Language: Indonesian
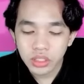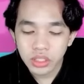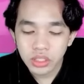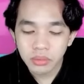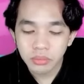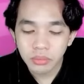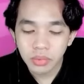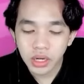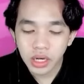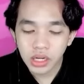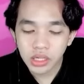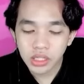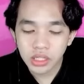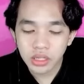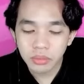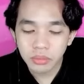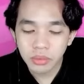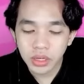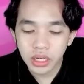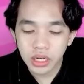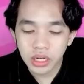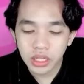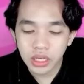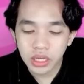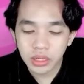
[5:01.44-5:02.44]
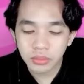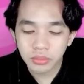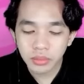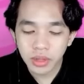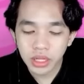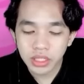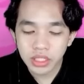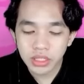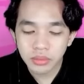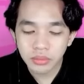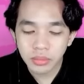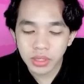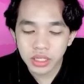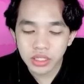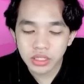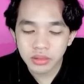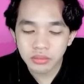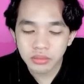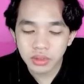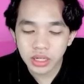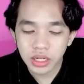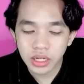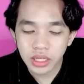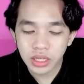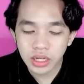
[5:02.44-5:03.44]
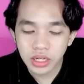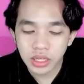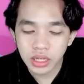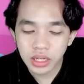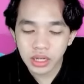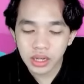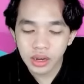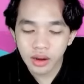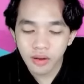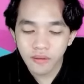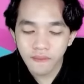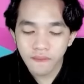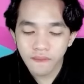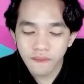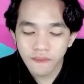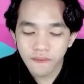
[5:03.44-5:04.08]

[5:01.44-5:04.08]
Macem-macem kalian, macem-macem kalian ya.